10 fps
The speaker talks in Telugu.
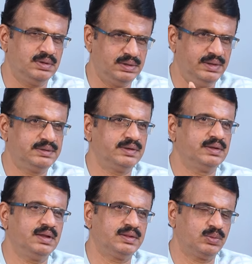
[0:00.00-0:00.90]
అదే
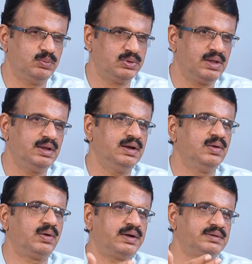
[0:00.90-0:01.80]
ఛానల్ అంతకుముందే
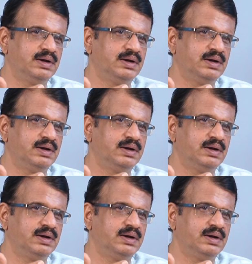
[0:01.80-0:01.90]
లోకేష్